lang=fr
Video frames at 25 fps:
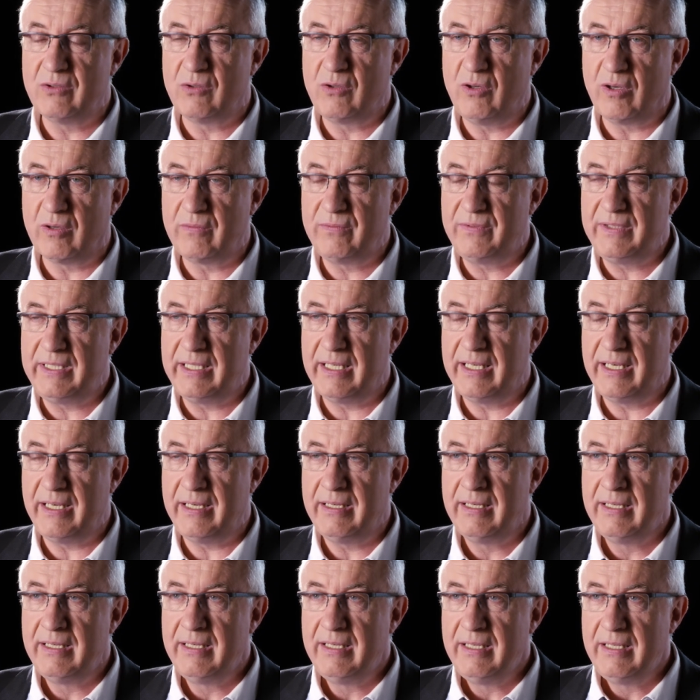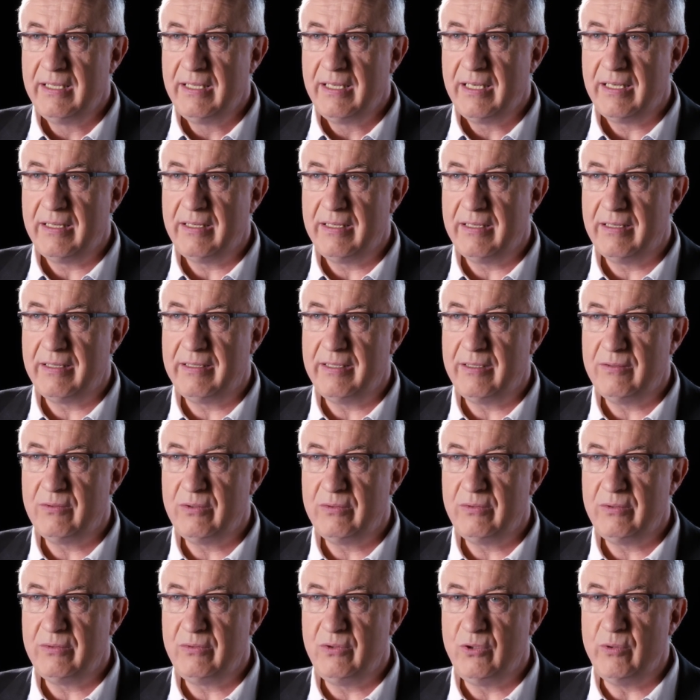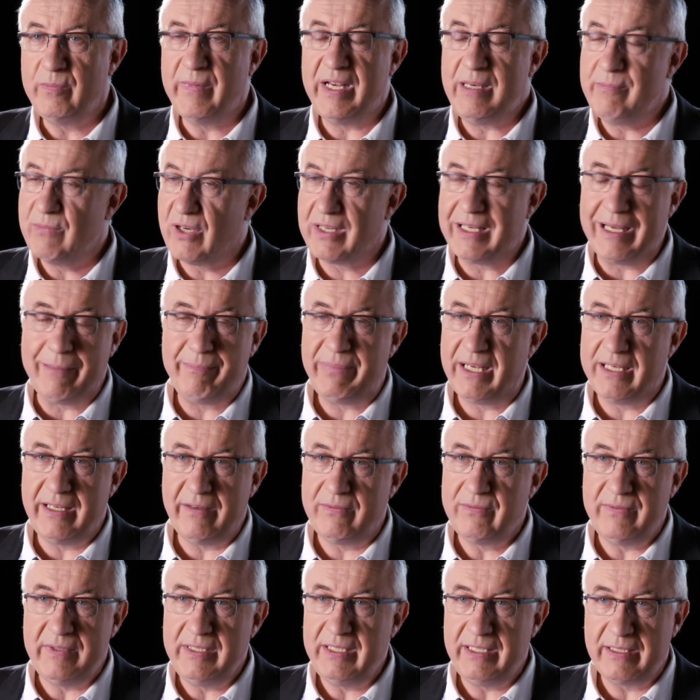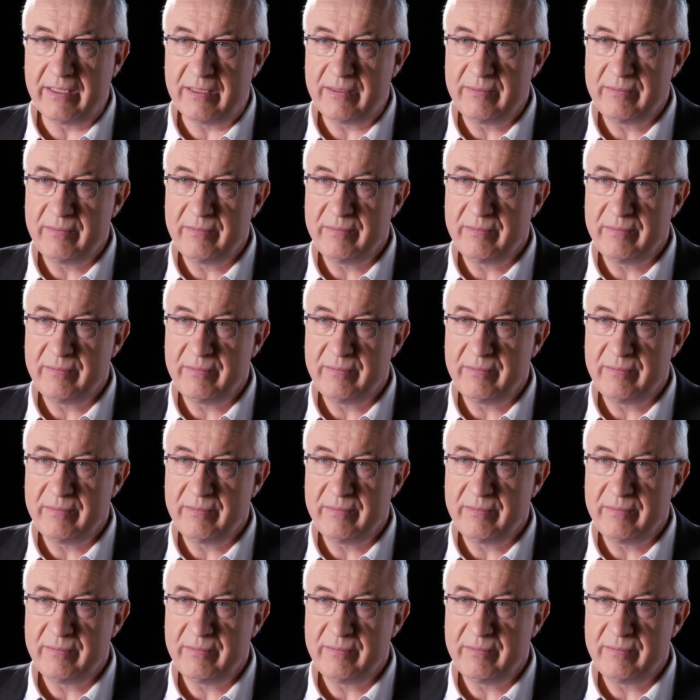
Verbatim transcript: dont leur vie euh, humainement n'a pas d'avenir